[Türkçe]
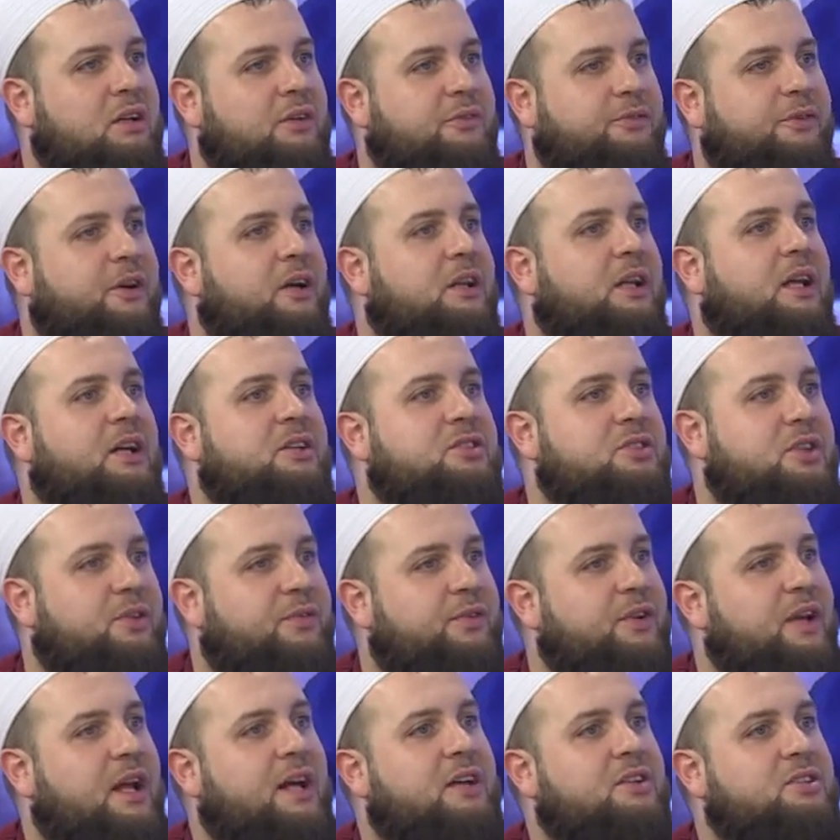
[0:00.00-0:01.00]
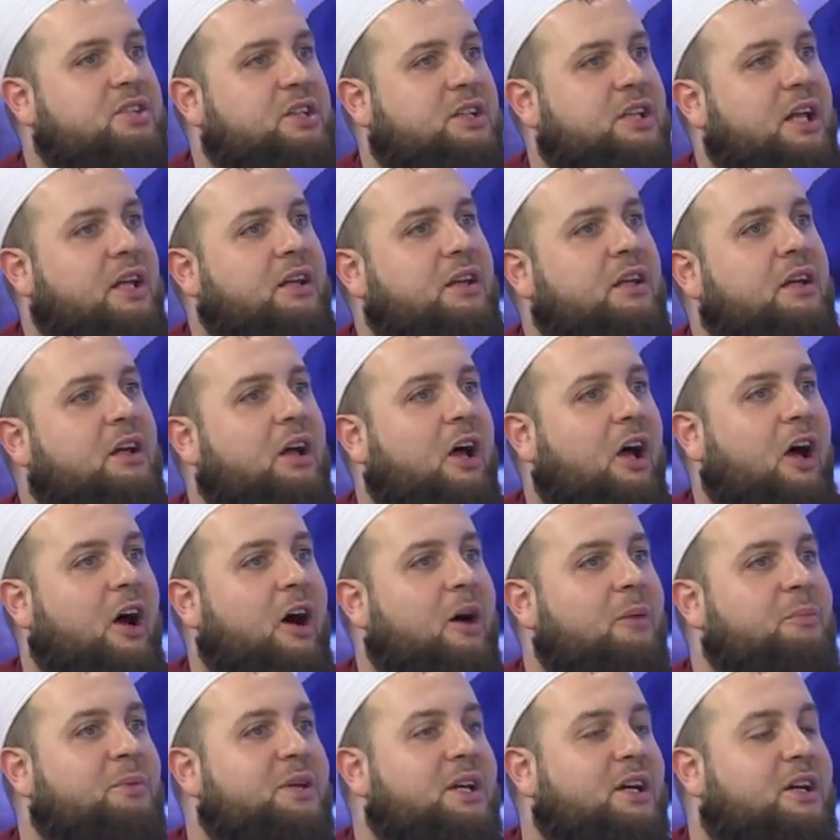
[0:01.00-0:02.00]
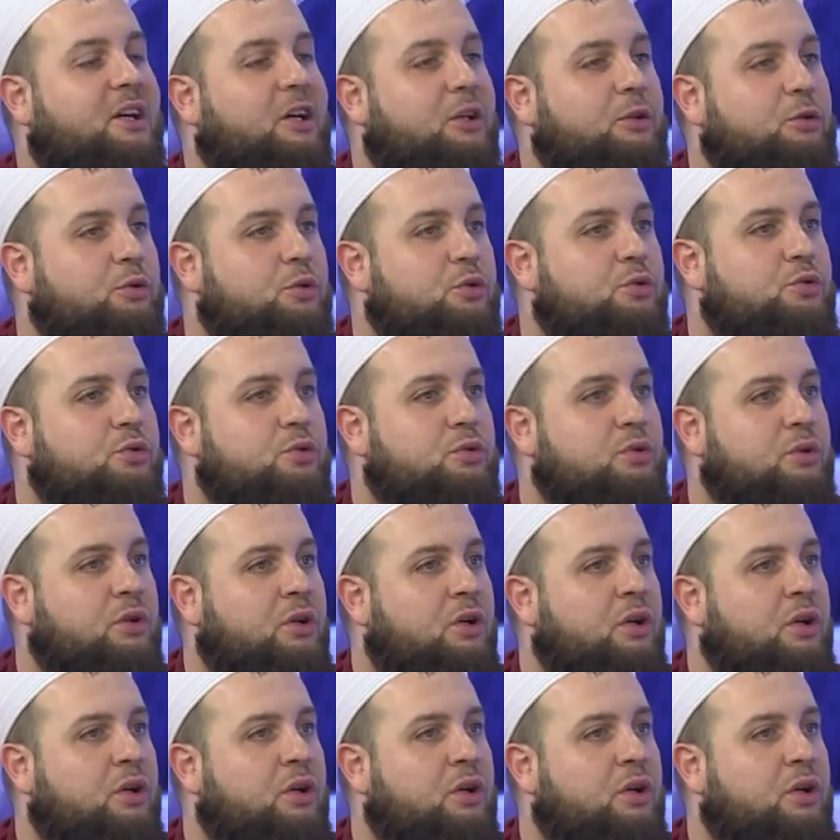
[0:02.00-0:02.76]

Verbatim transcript: falanca filancadan hamile kalıyorsun.